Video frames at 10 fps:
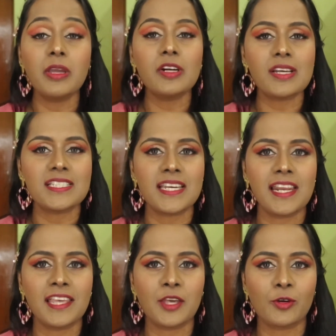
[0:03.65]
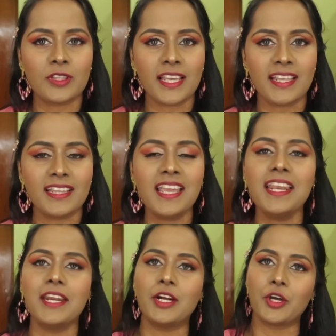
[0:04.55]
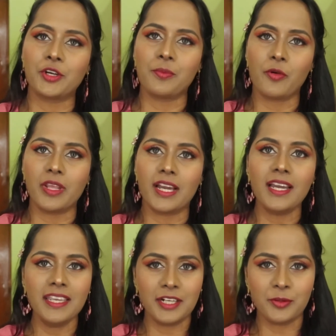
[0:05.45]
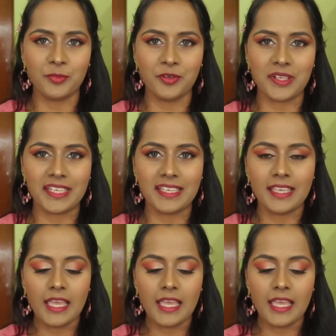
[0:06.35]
మీరు నా ఛానల్కి కొత్త అయితే నేను డాక్టర్ మోనికా ఎండమూరి